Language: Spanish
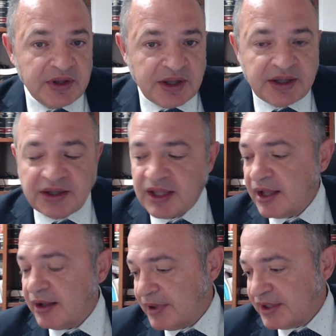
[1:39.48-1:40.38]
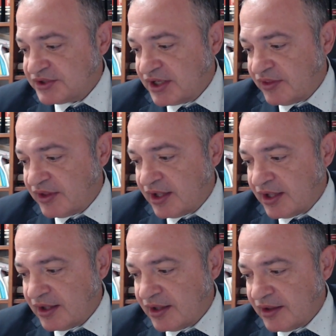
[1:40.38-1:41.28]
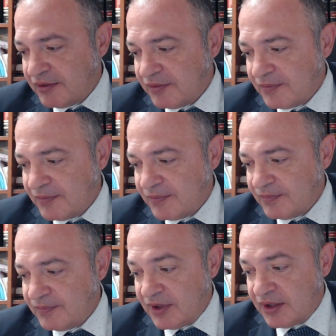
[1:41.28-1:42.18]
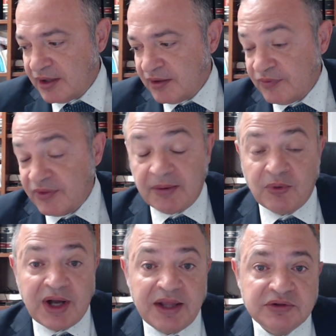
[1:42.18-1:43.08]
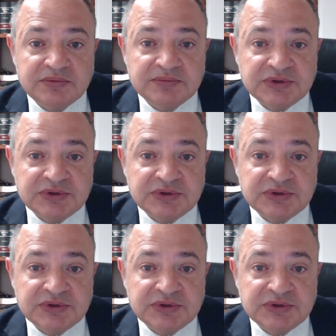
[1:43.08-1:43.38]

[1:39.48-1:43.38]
ya más que de, de, abogado,